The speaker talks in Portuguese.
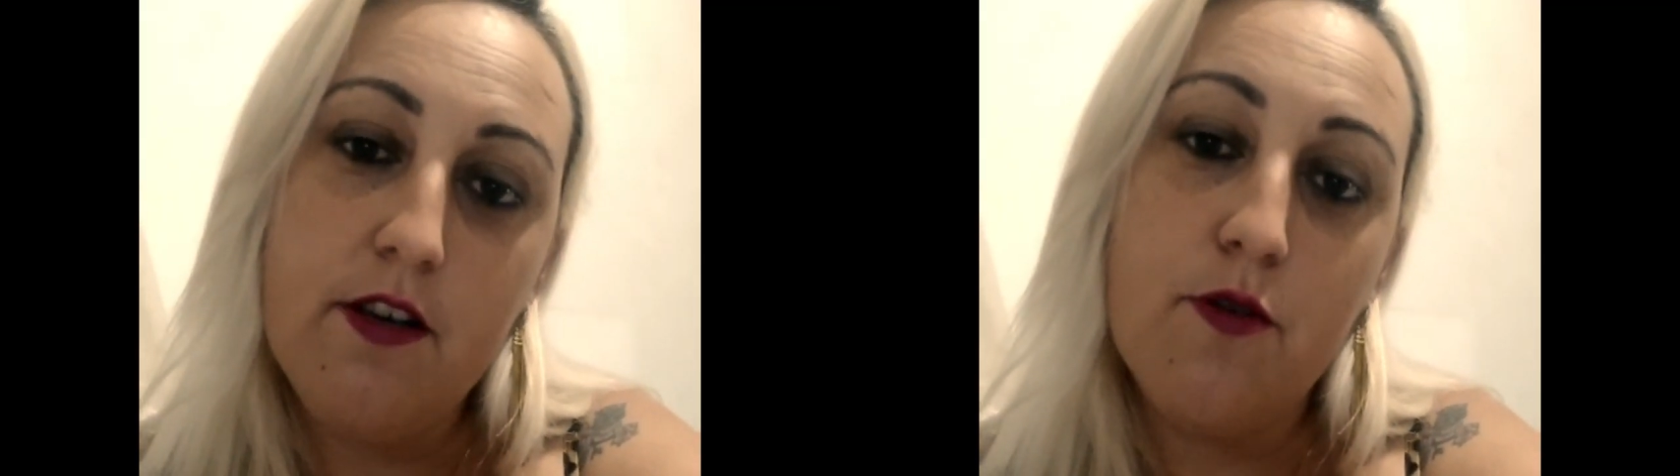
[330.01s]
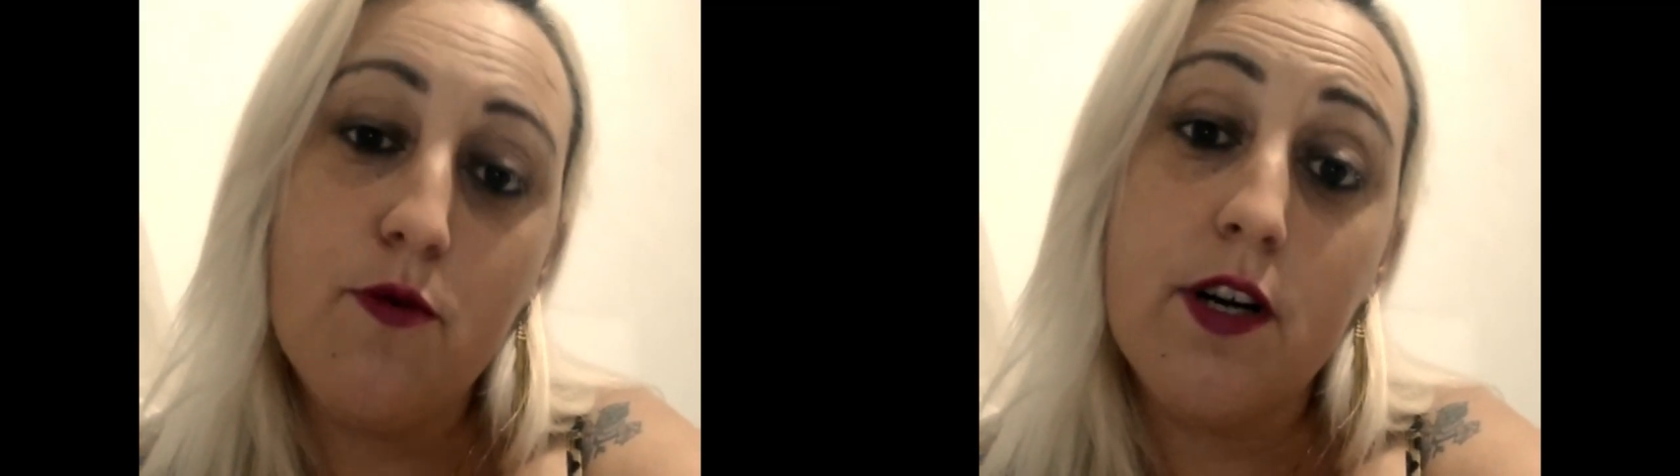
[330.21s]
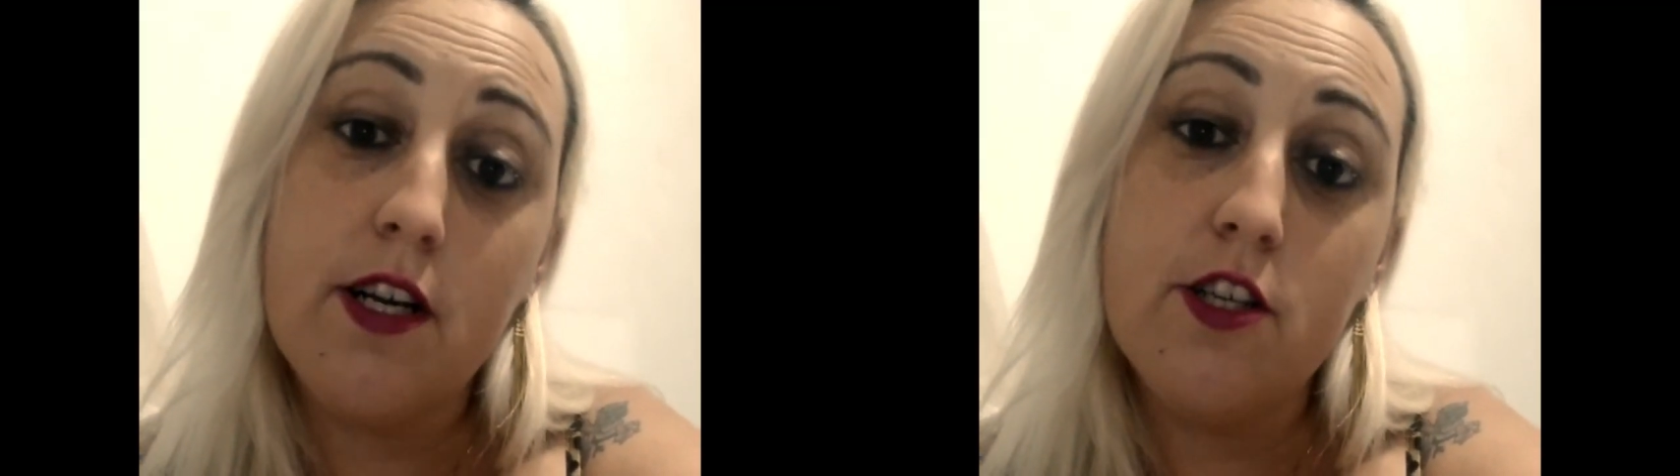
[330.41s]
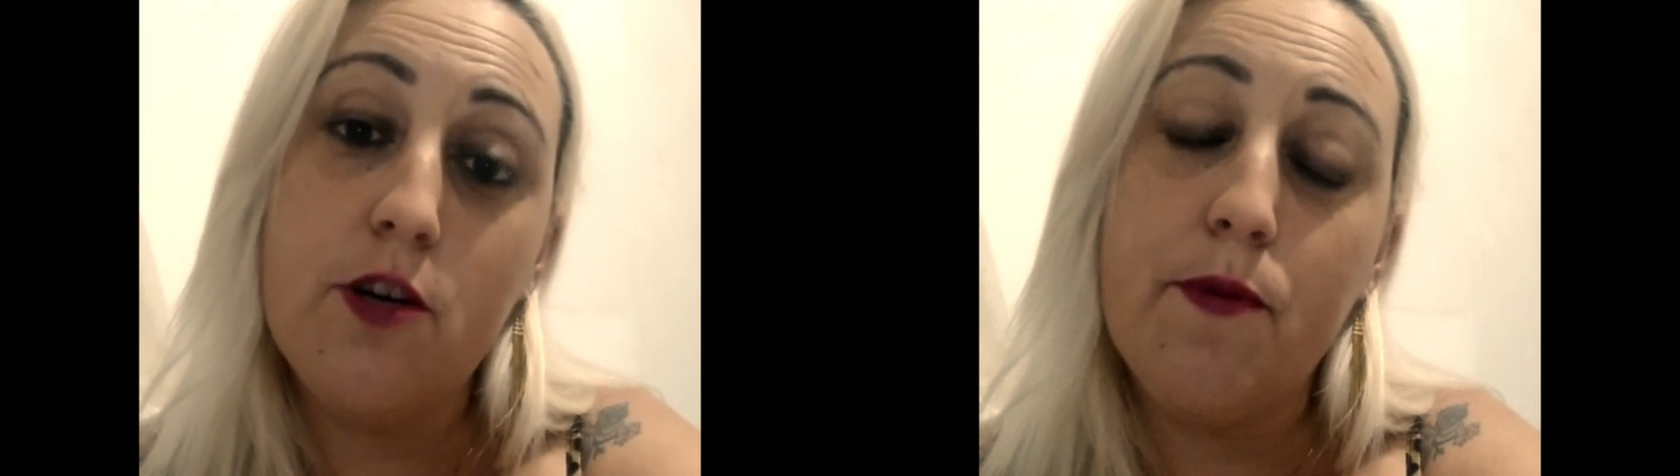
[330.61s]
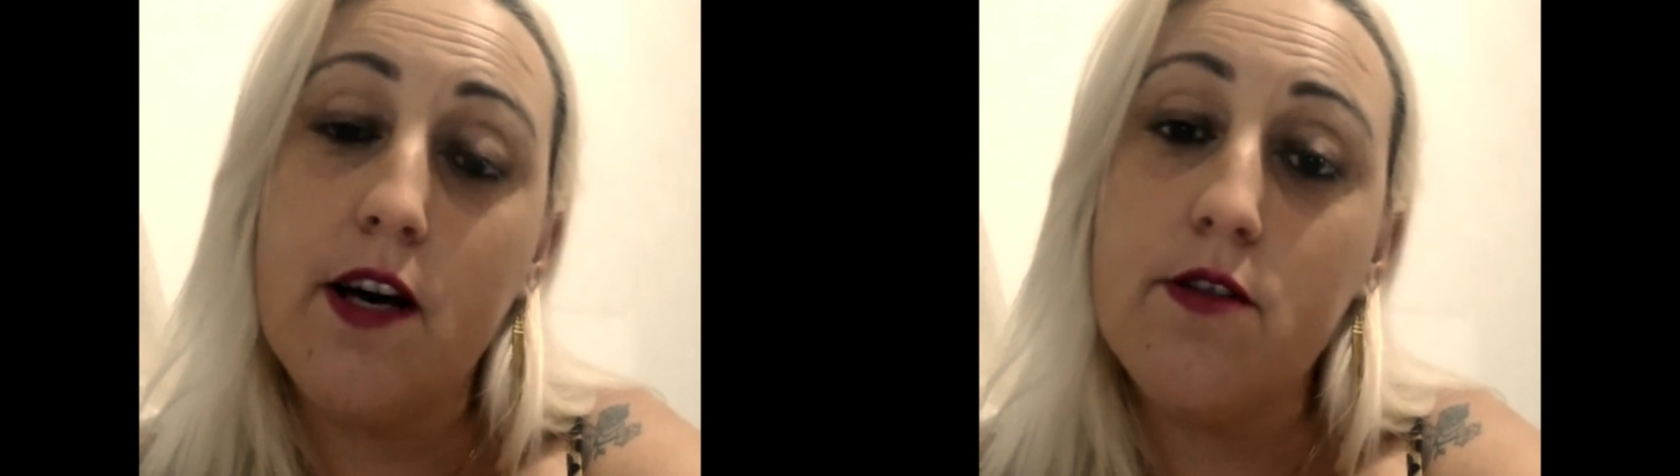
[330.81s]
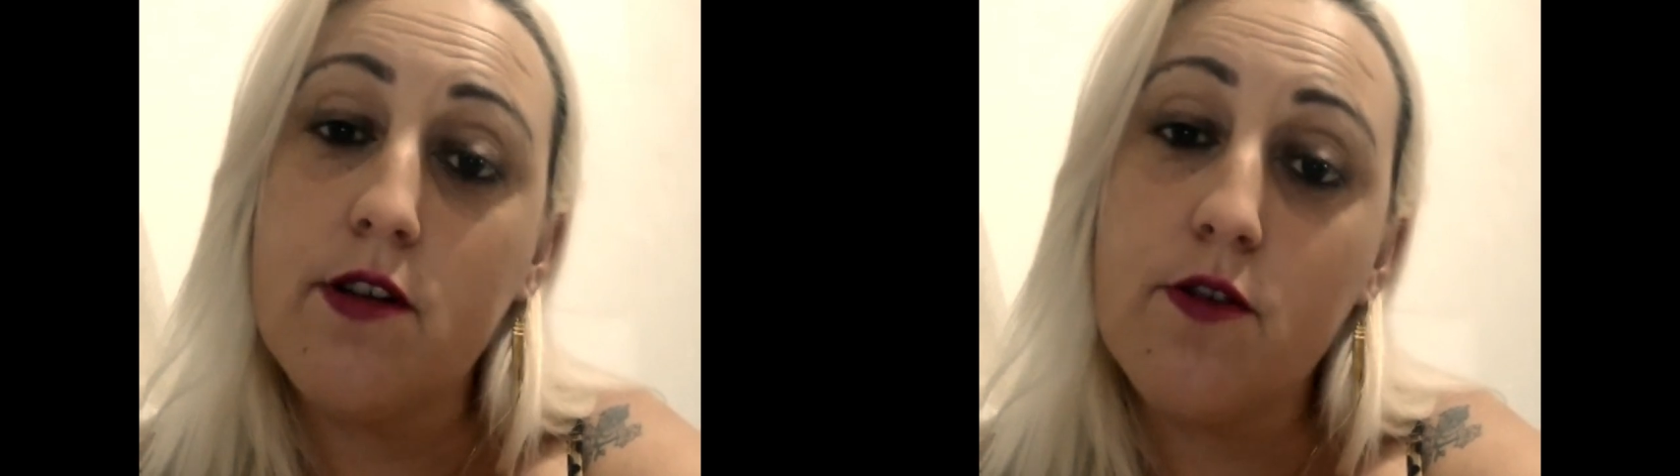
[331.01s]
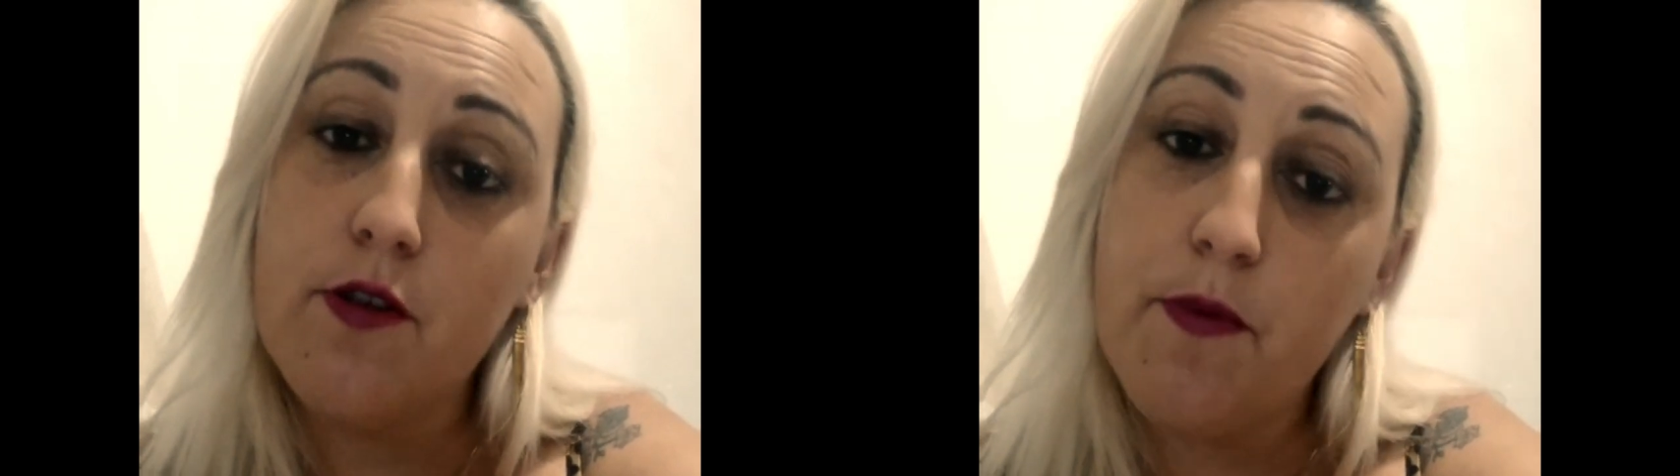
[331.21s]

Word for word: e um grande abraço a toda